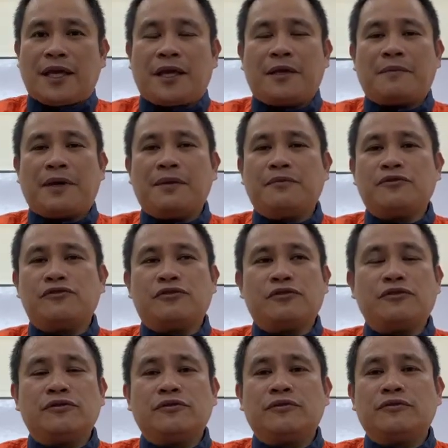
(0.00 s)
In my
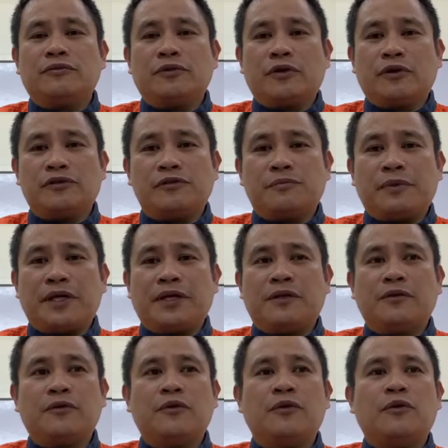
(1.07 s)
modules, we will speak